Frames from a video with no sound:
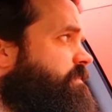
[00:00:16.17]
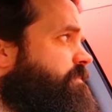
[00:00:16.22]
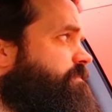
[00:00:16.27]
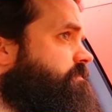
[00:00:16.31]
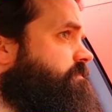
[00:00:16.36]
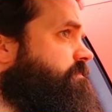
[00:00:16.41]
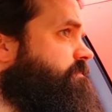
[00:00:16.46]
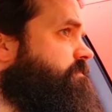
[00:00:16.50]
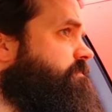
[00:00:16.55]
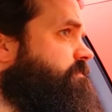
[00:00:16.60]

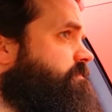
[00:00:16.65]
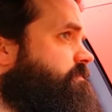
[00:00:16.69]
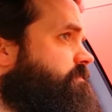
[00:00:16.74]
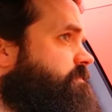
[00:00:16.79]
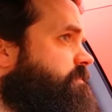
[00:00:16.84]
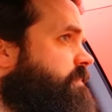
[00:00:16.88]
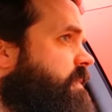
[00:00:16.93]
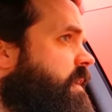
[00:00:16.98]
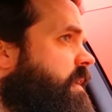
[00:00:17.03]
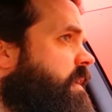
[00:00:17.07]
Pepsi Light,
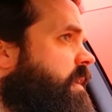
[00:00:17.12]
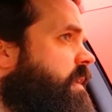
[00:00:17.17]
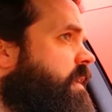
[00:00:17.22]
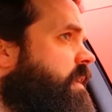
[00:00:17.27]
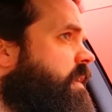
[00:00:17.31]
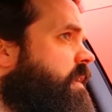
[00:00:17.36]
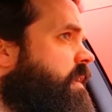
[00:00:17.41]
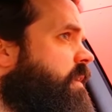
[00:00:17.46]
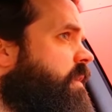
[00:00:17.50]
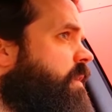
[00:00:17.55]
also,
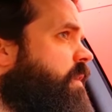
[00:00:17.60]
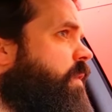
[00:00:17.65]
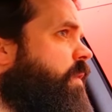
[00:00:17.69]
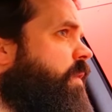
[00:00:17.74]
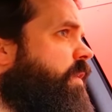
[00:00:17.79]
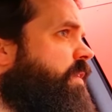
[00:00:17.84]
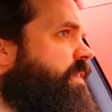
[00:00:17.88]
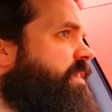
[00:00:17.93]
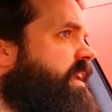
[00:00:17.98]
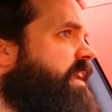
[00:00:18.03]
ja.
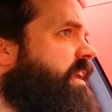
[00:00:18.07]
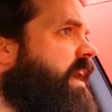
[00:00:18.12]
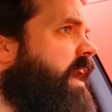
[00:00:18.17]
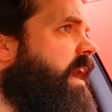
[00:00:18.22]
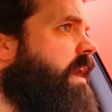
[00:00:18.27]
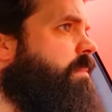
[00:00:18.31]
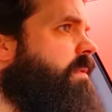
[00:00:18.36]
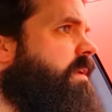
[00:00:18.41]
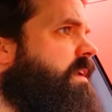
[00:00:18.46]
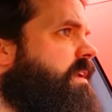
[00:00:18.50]
Und dann
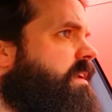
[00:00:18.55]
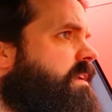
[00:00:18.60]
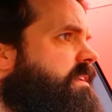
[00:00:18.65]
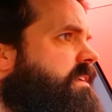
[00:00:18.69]
einmal